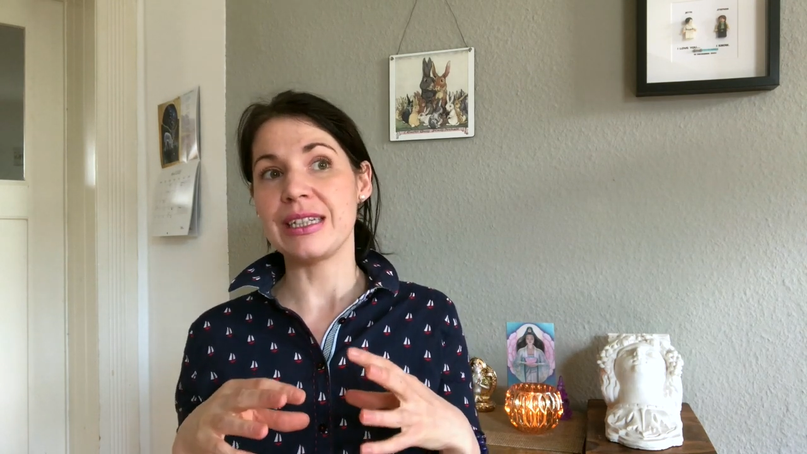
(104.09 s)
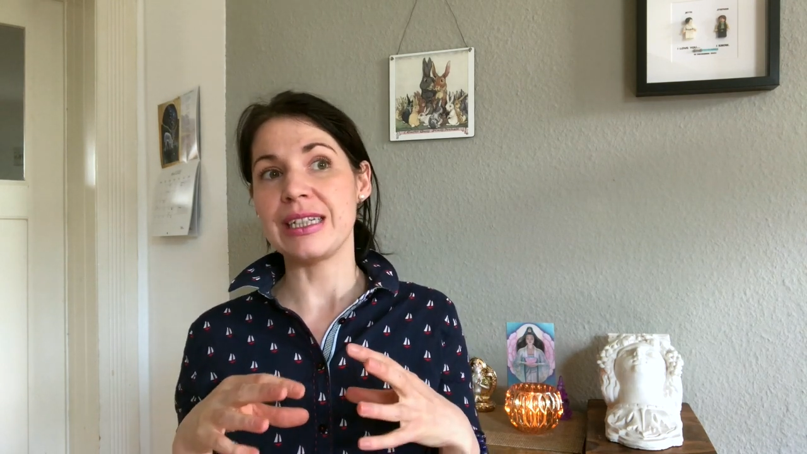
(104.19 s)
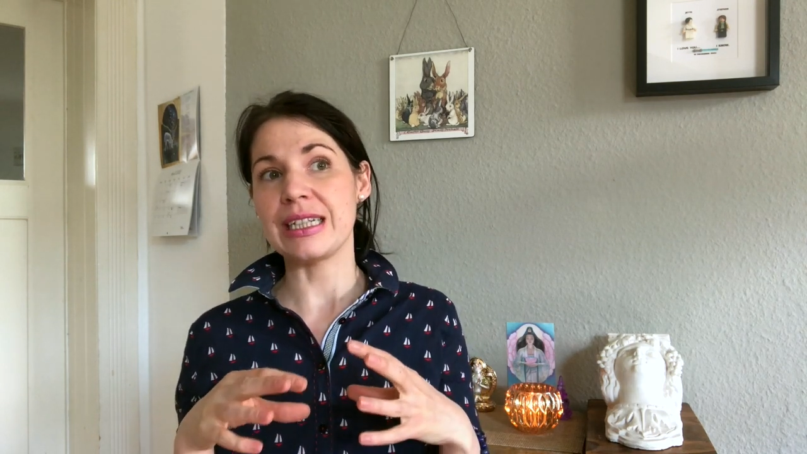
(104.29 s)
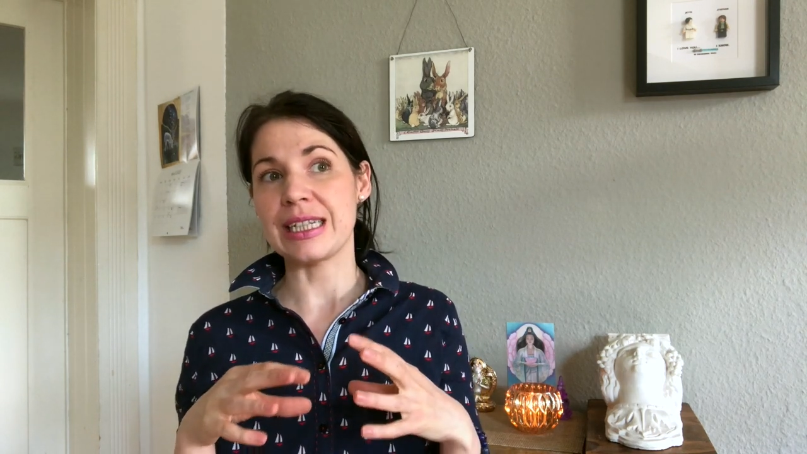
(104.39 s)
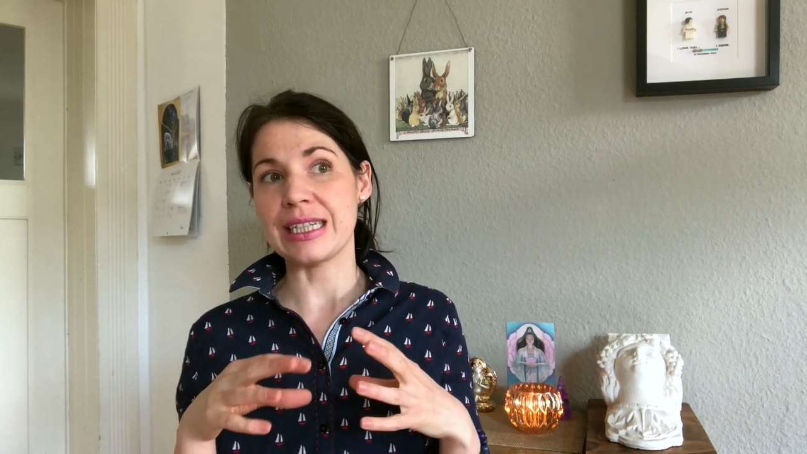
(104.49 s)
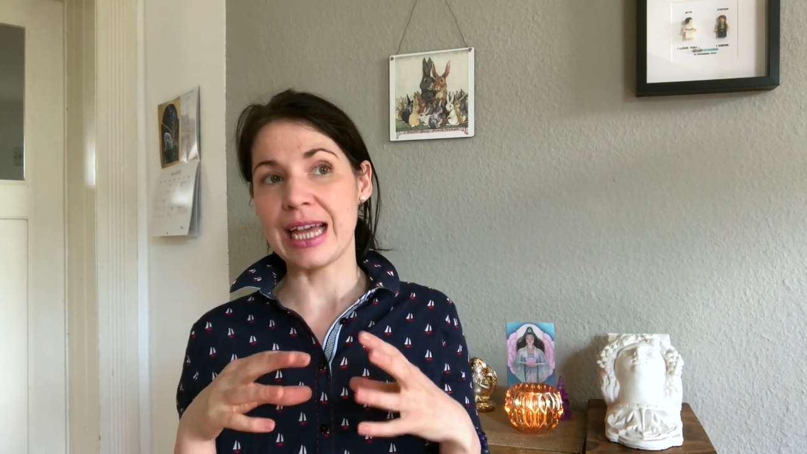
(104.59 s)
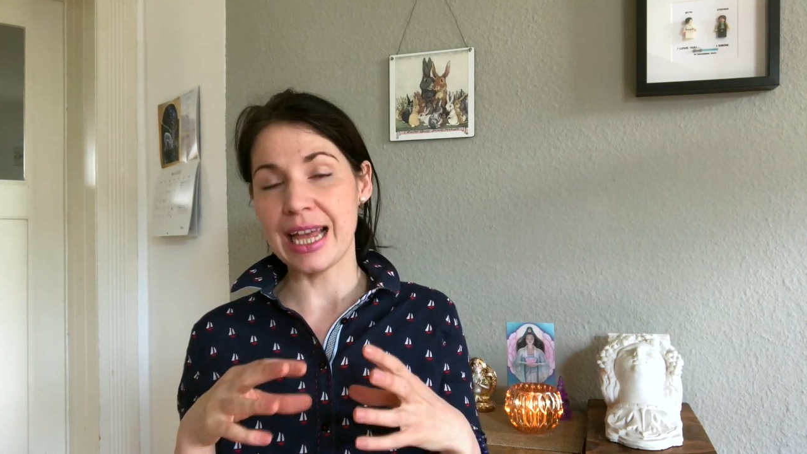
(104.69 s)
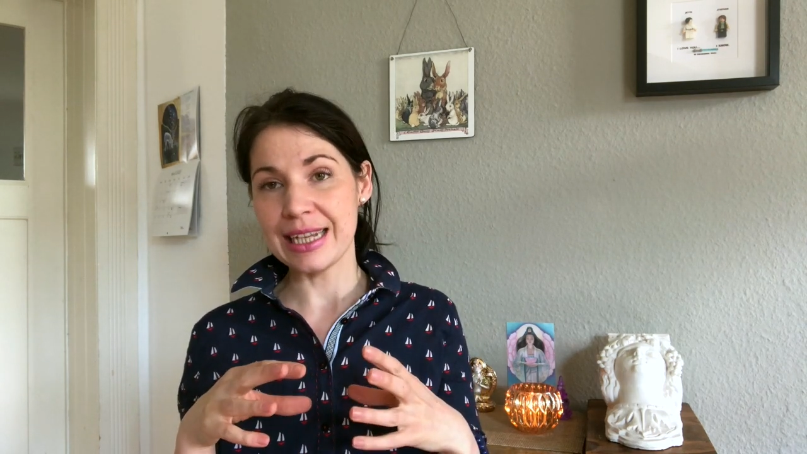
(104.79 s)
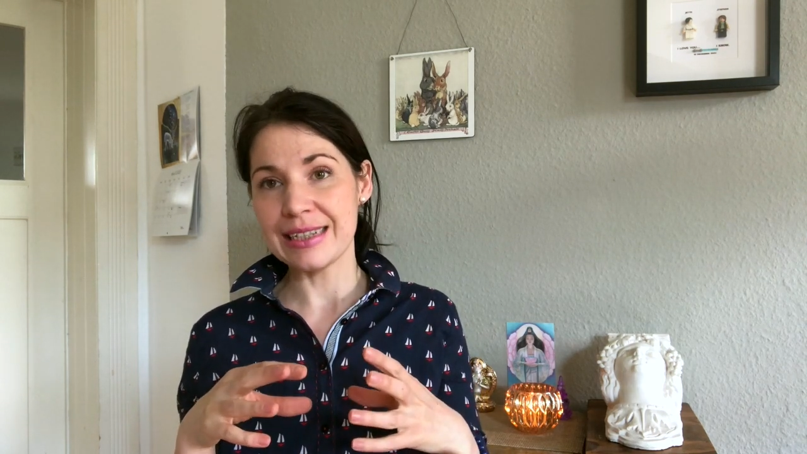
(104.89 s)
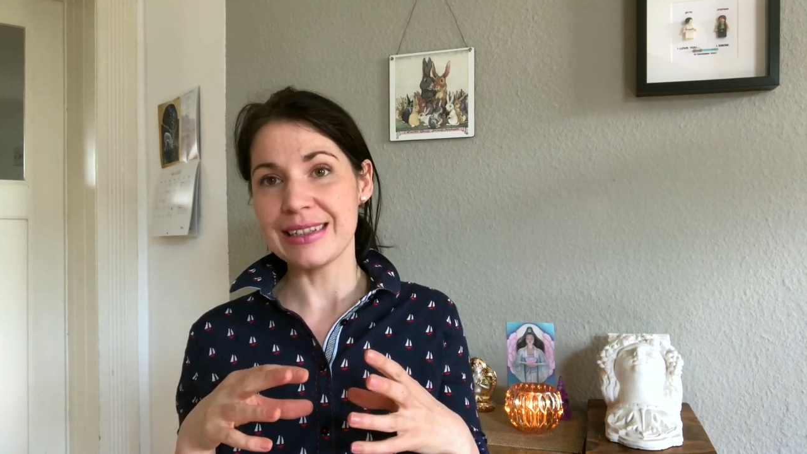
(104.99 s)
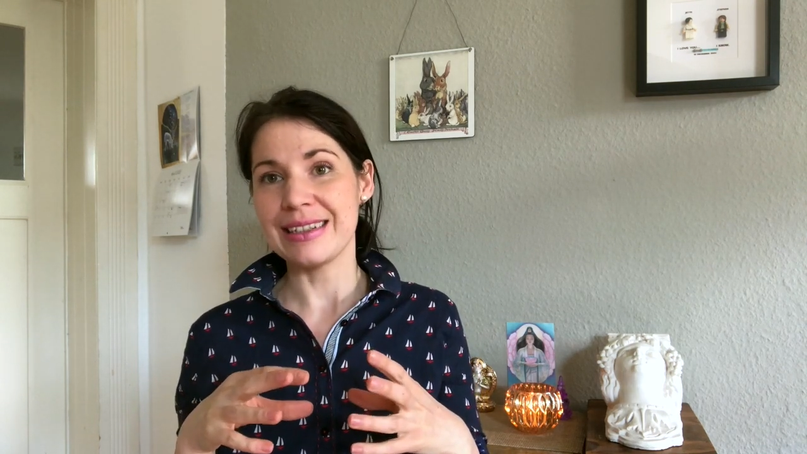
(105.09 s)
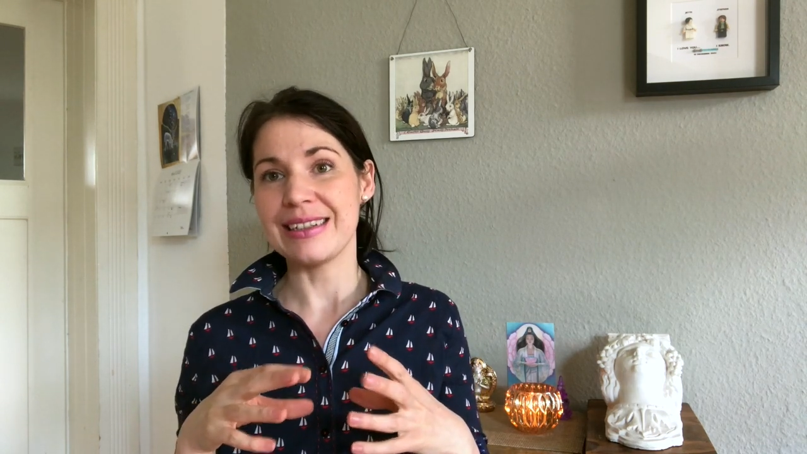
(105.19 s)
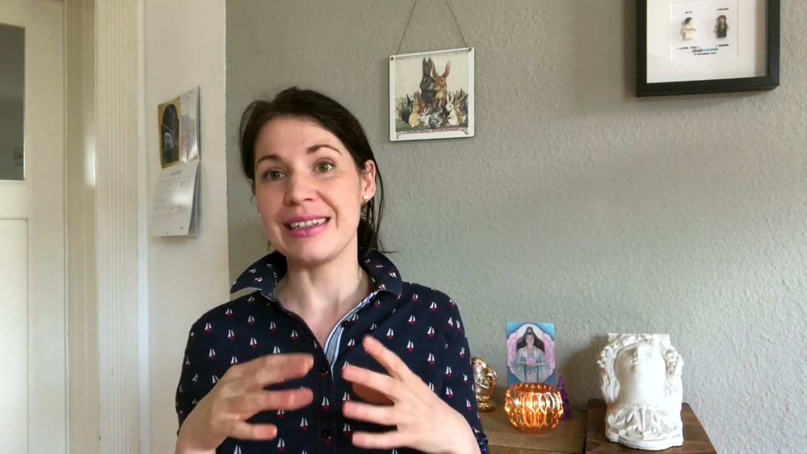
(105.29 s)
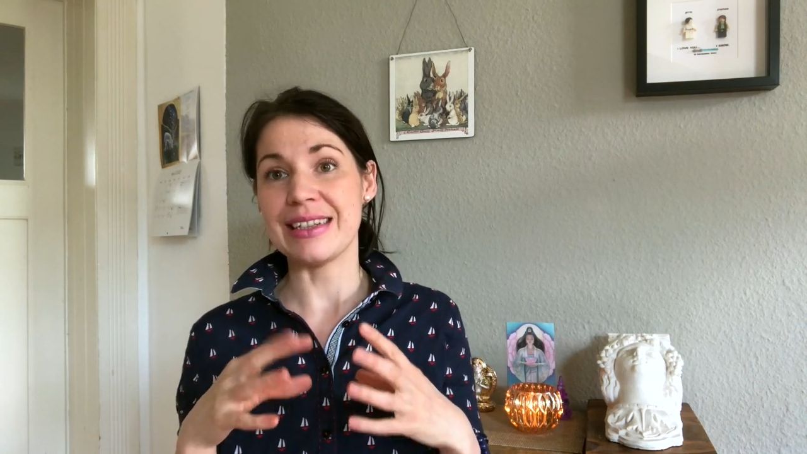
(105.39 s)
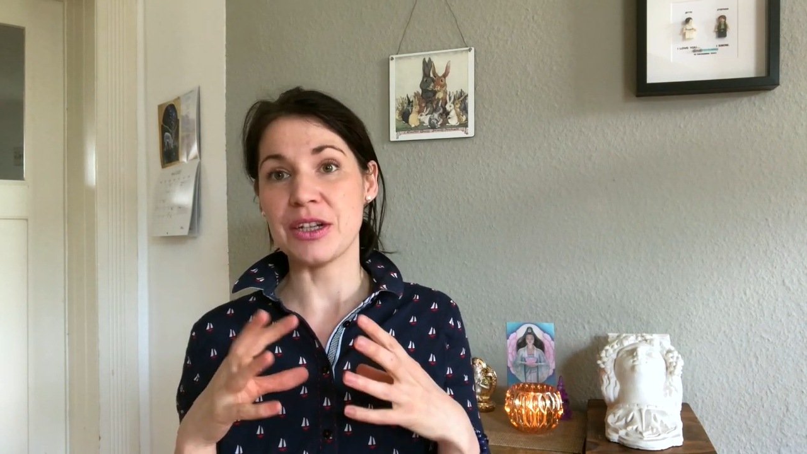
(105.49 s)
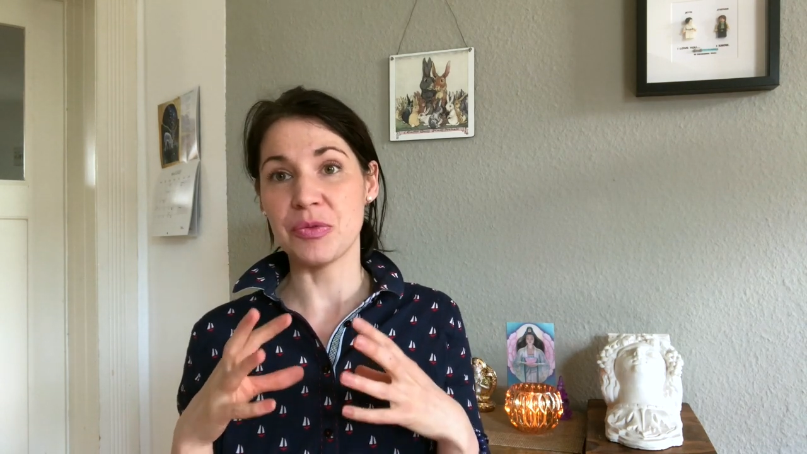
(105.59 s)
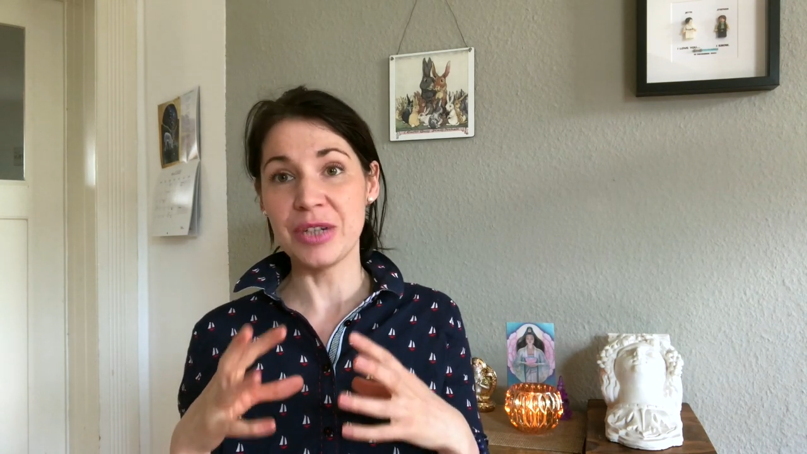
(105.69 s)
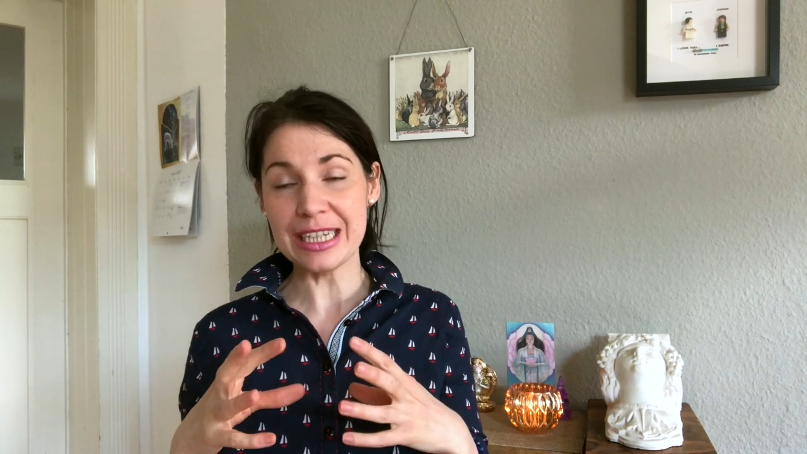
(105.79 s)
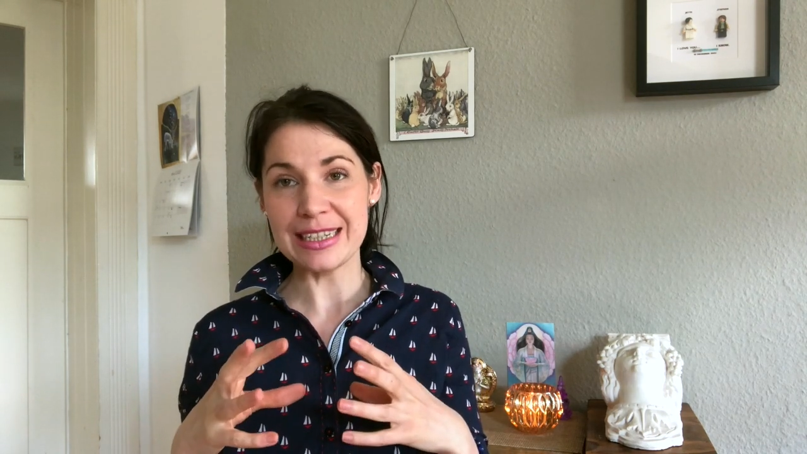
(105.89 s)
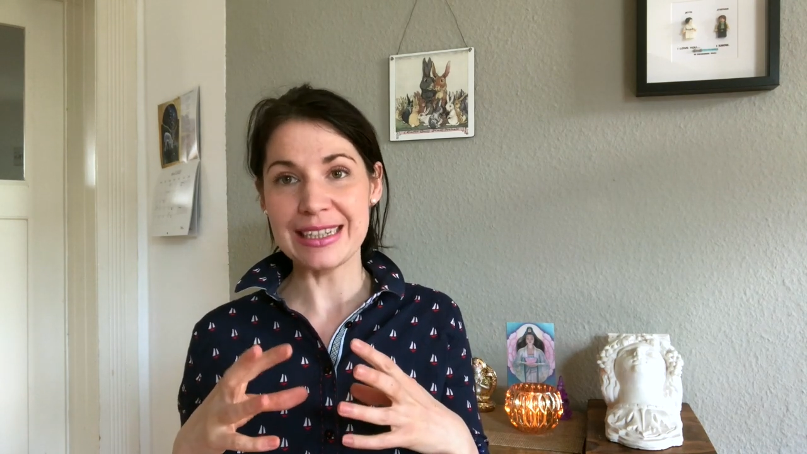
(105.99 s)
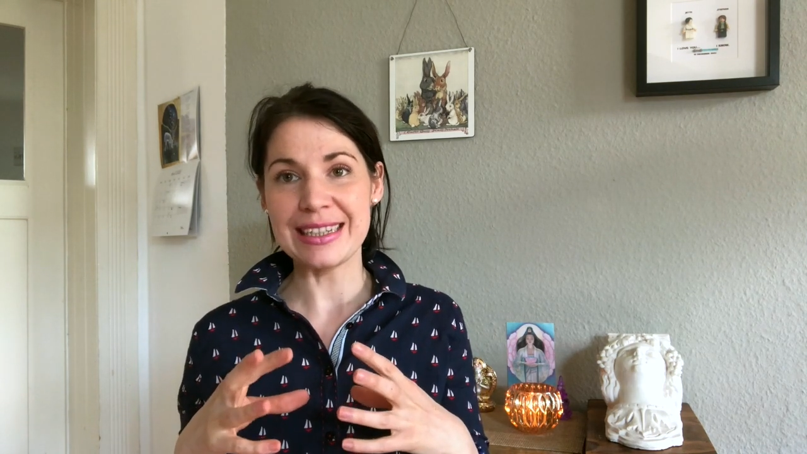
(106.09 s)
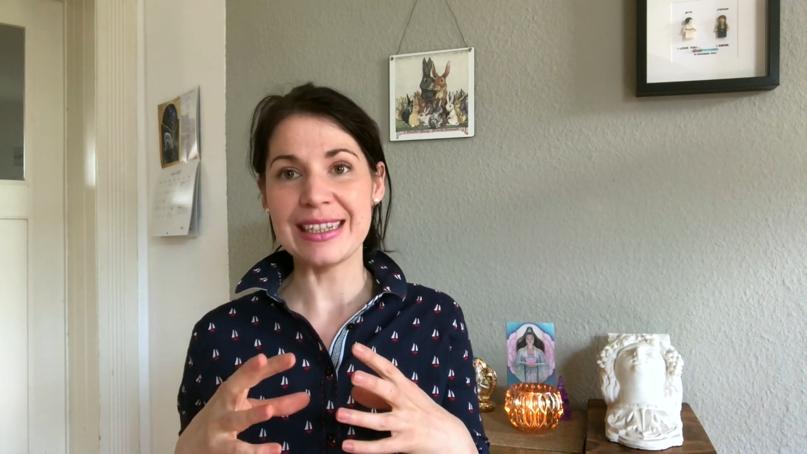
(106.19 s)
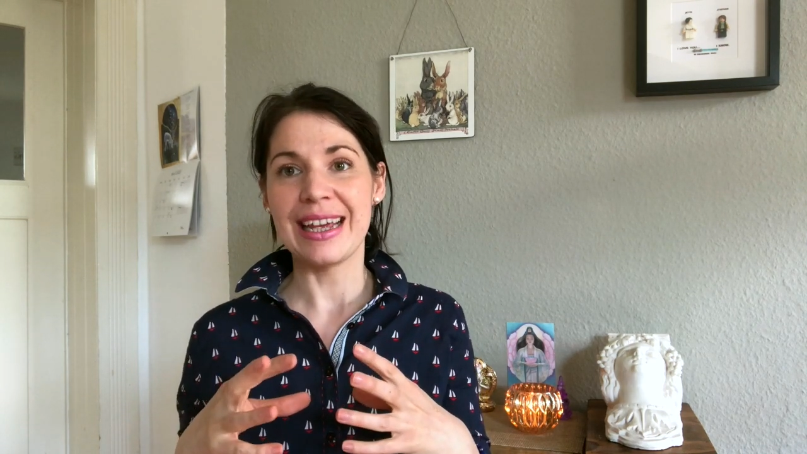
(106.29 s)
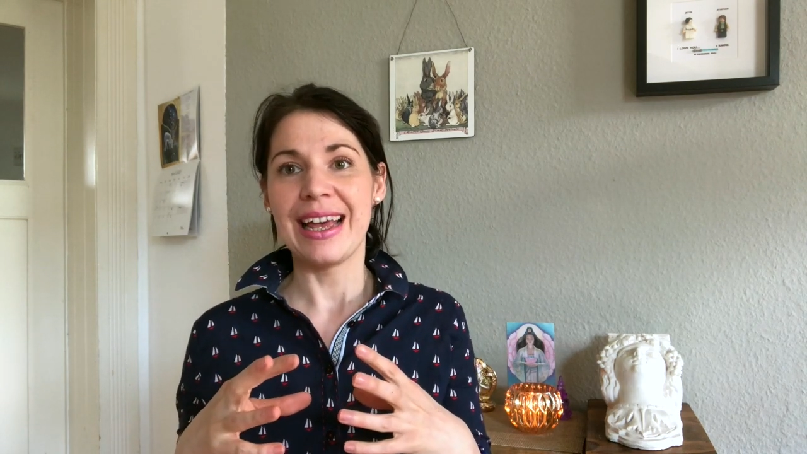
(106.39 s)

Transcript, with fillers: in dieser Zeit, die sehr schwierig ist,